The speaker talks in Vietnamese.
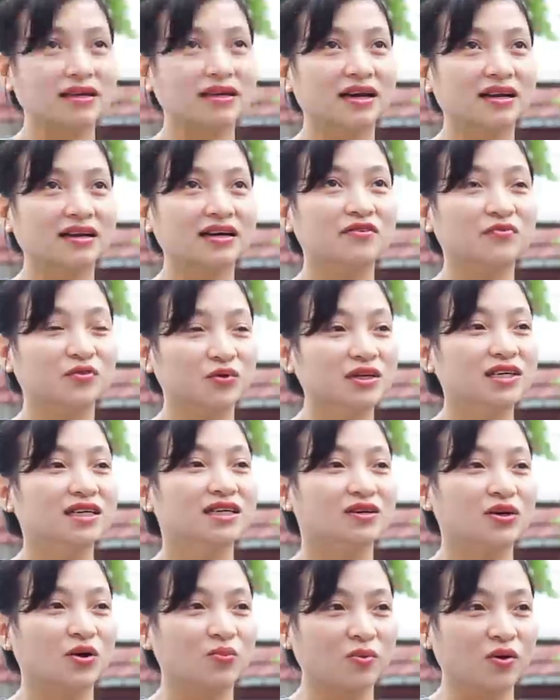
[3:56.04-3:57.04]
giờ người phụ
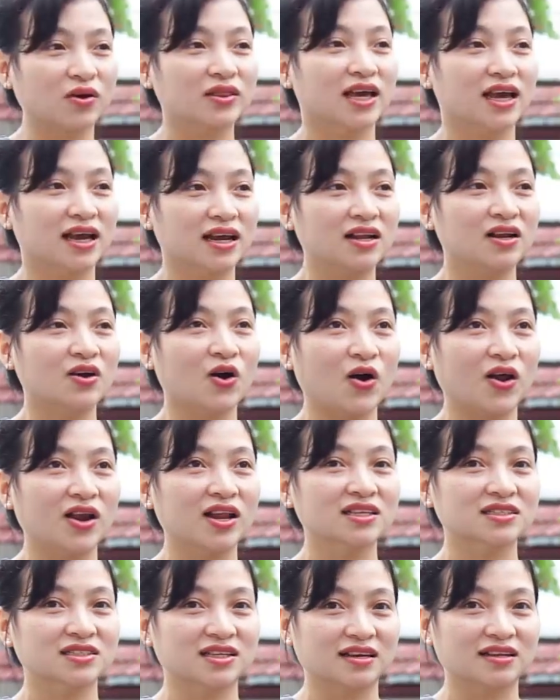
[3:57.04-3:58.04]
nữ cũng có thể gọi
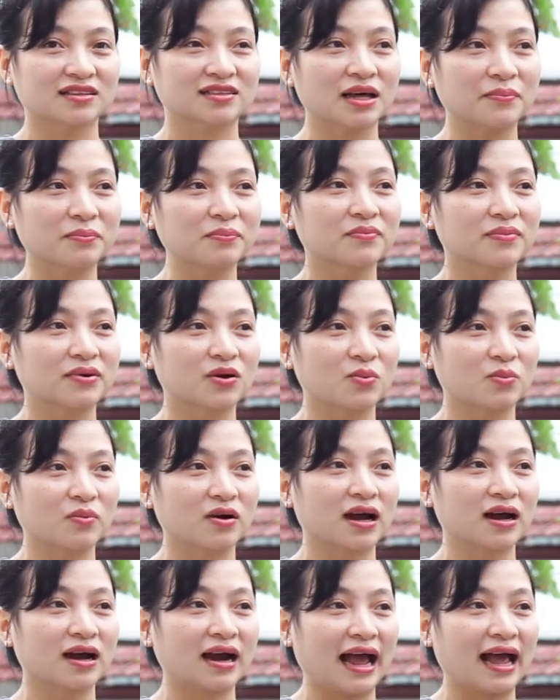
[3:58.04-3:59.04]
là xứng tâm
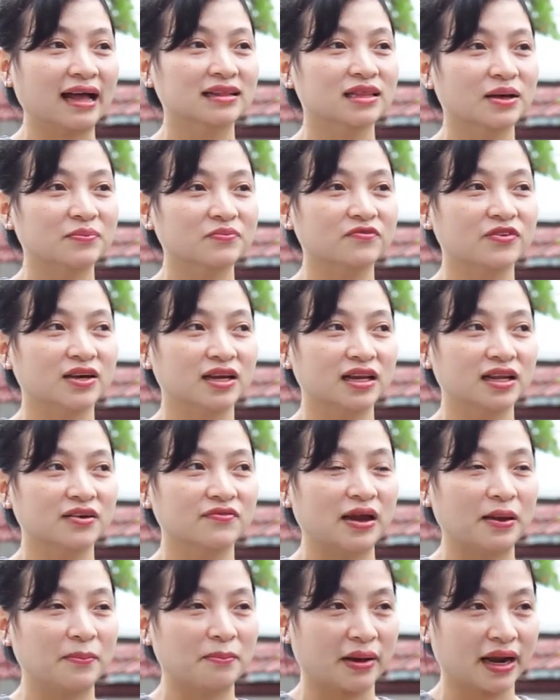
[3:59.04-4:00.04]
cũng ngang tâm với là
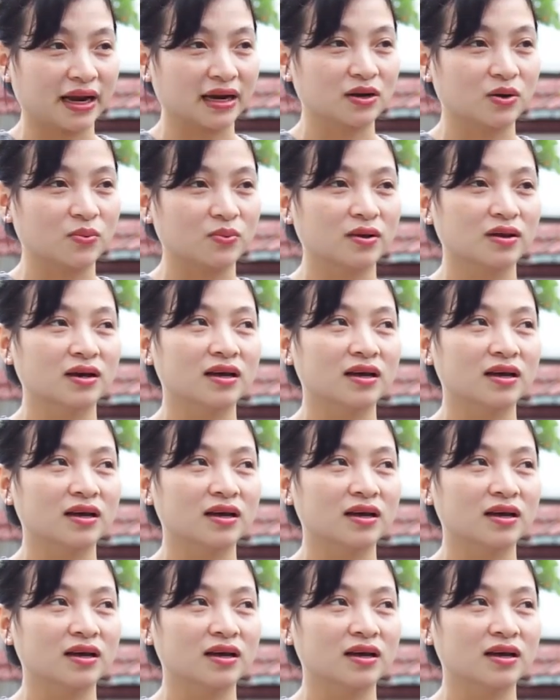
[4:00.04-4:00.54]
phải mạnh cũng